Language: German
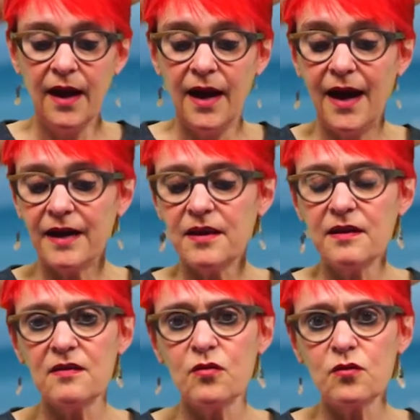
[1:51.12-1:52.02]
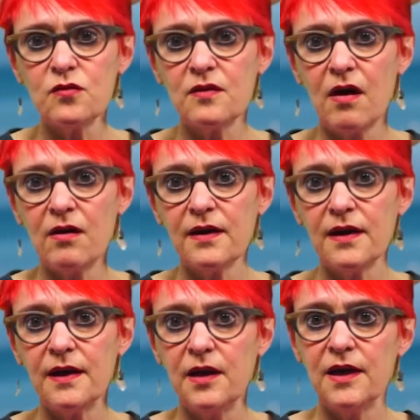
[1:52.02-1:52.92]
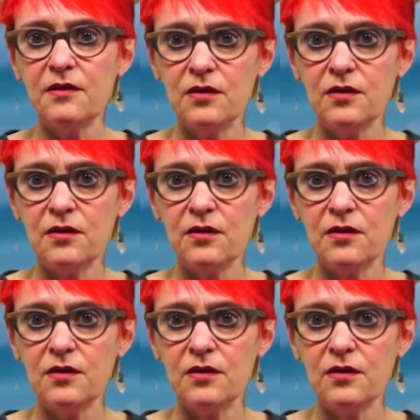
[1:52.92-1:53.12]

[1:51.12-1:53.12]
Er hat ihnen sozusagen eine